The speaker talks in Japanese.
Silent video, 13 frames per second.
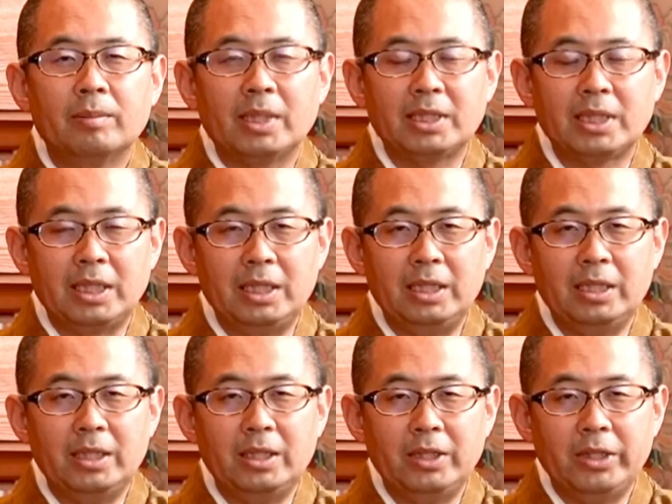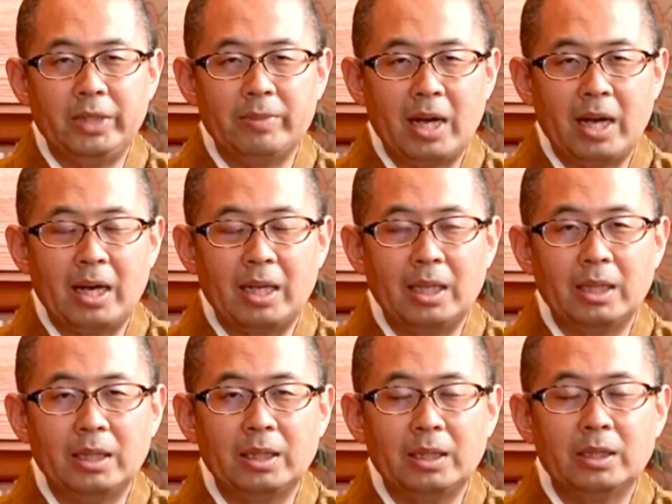まさに今
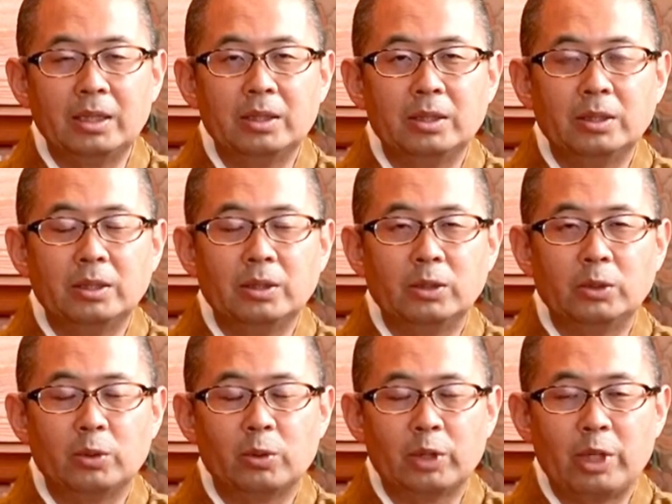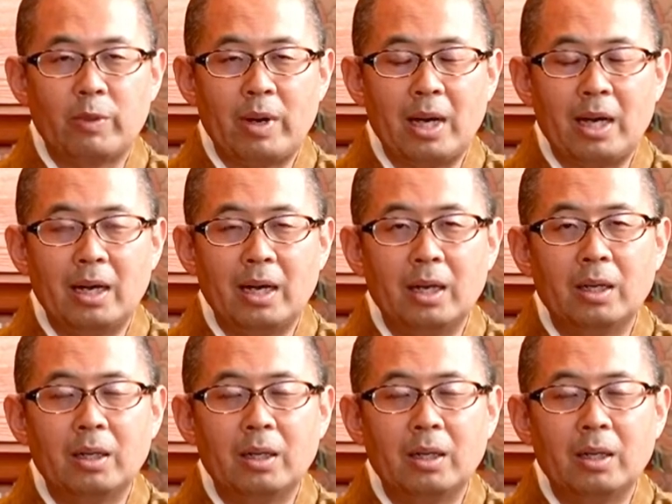中国では